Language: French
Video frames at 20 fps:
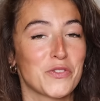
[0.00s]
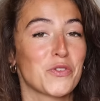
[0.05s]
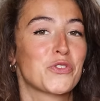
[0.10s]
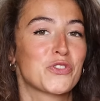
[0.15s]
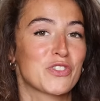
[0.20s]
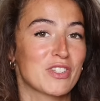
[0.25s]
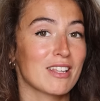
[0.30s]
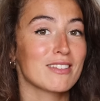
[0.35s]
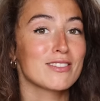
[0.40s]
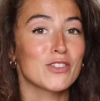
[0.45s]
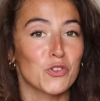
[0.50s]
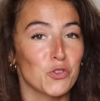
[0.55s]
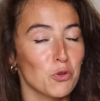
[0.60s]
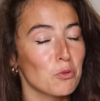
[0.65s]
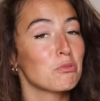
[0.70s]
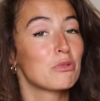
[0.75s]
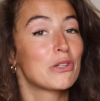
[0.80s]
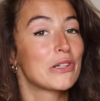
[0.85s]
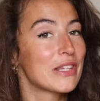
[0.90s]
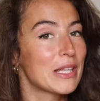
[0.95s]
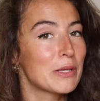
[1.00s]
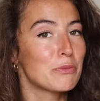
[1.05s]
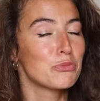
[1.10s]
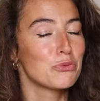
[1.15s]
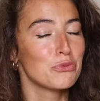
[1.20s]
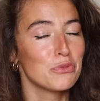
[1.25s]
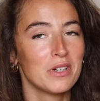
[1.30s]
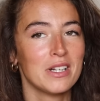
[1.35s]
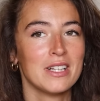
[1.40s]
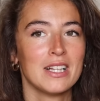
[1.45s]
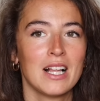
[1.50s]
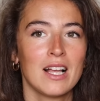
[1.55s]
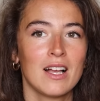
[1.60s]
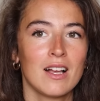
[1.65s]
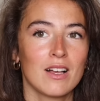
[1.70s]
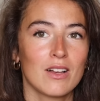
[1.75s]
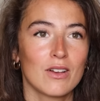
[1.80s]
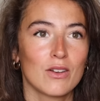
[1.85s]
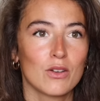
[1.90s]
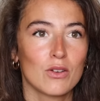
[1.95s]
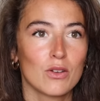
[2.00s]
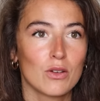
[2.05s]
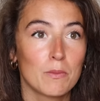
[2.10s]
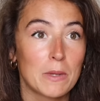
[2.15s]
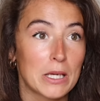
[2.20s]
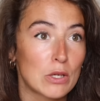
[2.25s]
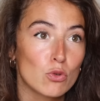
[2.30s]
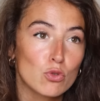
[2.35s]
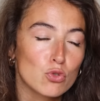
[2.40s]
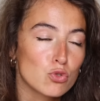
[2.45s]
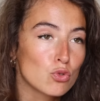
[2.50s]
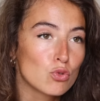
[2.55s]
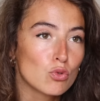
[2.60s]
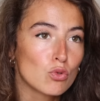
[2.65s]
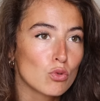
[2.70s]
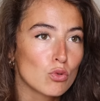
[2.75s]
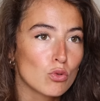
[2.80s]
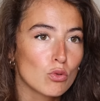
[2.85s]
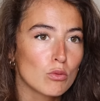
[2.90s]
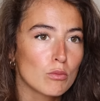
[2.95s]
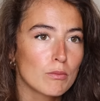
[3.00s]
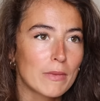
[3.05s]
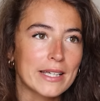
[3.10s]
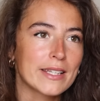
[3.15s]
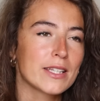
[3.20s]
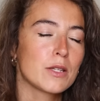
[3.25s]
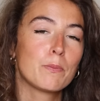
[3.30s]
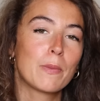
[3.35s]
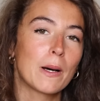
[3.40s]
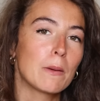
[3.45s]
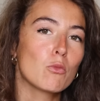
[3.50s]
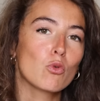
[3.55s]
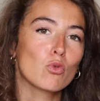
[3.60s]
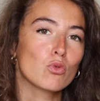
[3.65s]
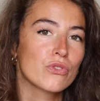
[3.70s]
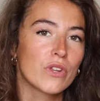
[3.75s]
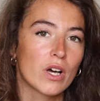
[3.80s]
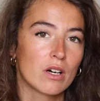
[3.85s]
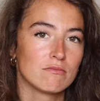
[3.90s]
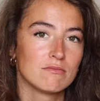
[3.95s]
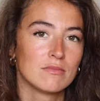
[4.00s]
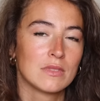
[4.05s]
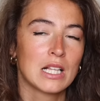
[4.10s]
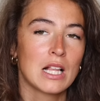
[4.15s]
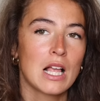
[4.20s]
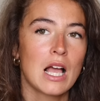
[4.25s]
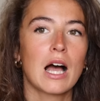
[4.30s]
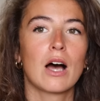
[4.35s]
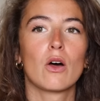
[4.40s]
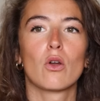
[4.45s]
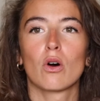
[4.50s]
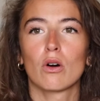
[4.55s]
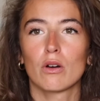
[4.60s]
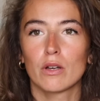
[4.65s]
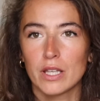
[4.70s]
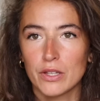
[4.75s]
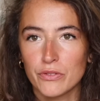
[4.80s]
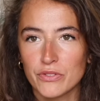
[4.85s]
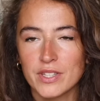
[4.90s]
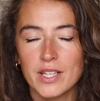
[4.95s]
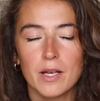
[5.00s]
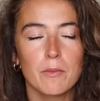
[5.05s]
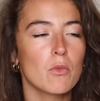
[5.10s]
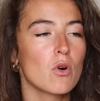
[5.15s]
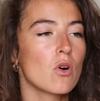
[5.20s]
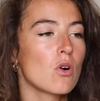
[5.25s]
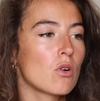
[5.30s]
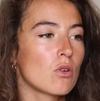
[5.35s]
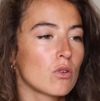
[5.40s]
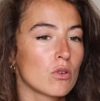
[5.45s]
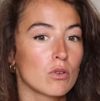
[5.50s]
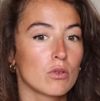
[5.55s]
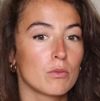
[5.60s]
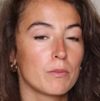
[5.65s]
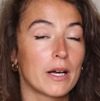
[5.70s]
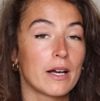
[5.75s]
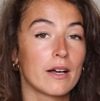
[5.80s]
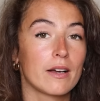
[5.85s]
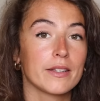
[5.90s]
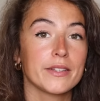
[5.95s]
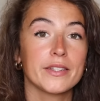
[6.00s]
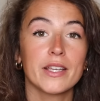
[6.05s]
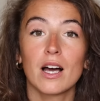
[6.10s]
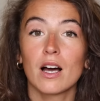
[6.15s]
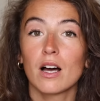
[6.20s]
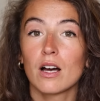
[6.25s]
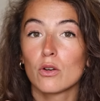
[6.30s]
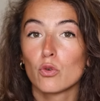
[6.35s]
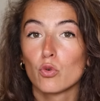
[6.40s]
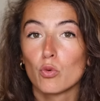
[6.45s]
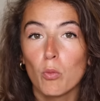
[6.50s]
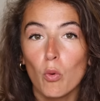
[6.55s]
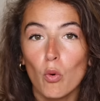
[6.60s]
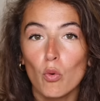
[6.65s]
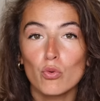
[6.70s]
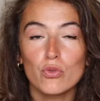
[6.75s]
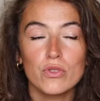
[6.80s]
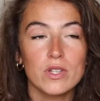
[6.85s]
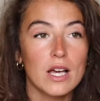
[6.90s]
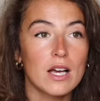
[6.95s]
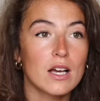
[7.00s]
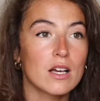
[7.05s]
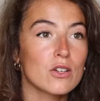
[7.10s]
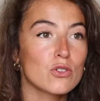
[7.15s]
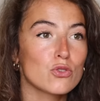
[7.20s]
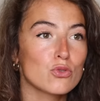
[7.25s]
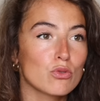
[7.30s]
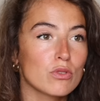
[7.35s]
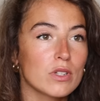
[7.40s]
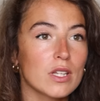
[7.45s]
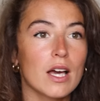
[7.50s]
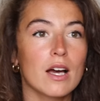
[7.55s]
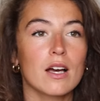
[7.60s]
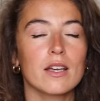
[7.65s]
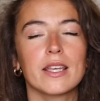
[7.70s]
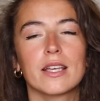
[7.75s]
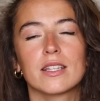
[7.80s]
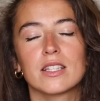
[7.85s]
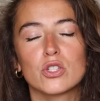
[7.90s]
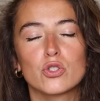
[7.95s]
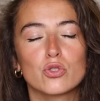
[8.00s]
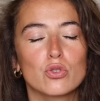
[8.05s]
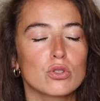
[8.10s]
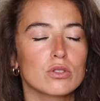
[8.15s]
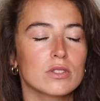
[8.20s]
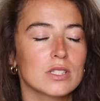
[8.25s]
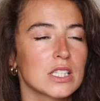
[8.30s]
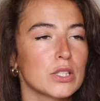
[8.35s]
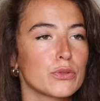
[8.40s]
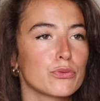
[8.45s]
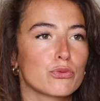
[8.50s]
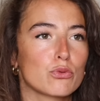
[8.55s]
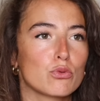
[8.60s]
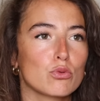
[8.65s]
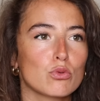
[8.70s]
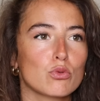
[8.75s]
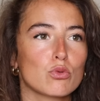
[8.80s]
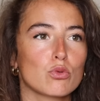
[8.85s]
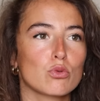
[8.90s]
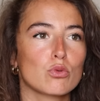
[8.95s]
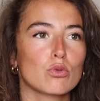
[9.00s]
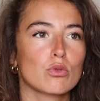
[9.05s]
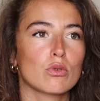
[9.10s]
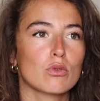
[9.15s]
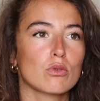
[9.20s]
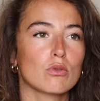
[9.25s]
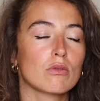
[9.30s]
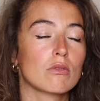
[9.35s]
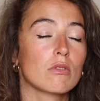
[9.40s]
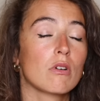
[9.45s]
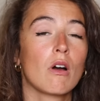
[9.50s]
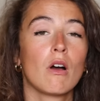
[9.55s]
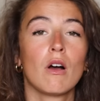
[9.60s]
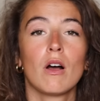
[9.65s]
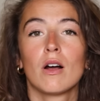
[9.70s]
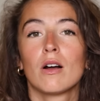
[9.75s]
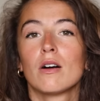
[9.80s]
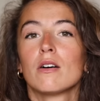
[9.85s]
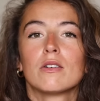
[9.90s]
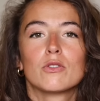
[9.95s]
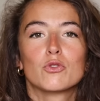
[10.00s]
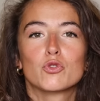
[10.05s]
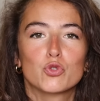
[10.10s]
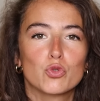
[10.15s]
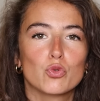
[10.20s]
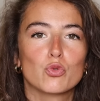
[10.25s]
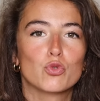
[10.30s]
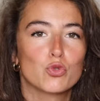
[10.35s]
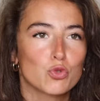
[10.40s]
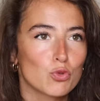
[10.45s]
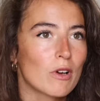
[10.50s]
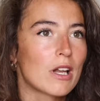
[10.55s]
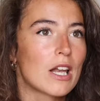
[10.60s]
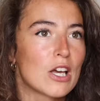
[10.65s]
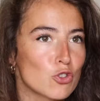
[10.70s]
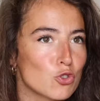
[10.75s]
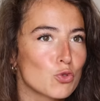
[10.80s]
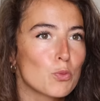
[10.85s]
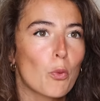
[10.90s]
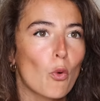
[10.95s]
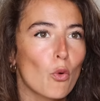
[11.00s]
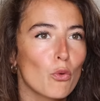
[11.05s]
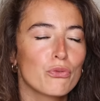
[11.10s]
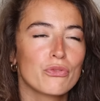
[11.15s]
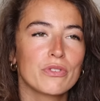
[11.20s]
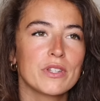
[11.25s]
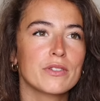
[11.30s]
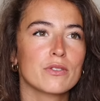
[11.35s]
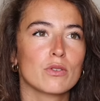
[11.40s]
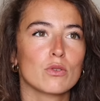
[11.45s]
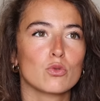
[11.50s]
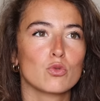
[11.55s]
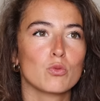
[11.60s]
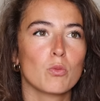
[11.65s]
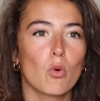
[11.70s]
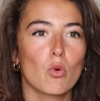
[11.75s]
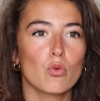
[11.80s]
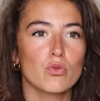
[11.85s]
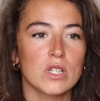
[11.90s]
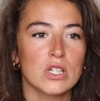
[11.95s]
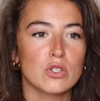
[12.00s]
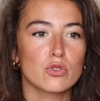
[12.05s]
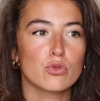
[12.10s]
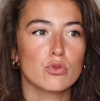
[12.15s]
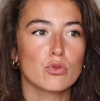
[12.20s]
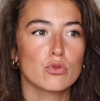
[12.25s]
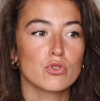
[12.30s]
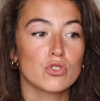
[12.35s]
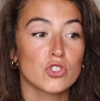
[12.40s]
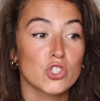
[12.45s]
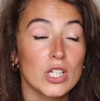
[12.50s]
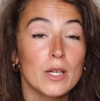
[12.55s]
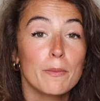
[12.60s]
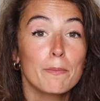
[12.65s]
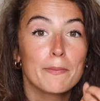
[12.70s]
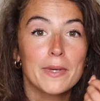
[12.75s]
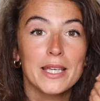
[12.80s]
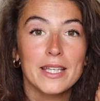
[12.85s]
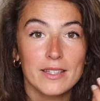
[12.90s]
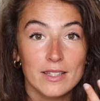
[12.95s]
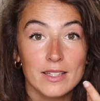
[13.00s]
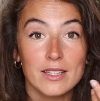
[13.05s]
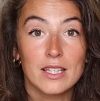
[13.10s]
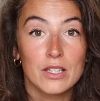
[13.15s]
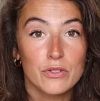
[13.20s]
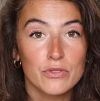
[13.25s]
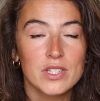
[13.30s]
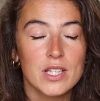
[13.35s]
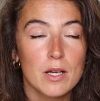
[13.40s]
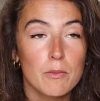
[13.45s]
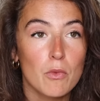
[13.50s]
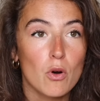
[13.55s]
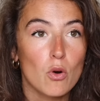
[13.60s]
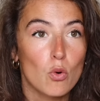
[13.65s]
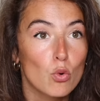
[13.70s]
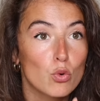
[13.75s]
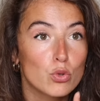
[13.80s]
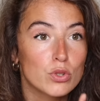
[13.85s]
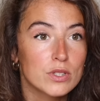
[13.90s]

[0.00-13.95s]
donc c'est-à-dire depuis le début, euh, bah, que je ne maquille pas mon teint. Alors évidemment, euh, bah, il y a le bronzage, il y a, des choses qui font que je, voilà, je profite du bronzage que j'ai, mais évidemment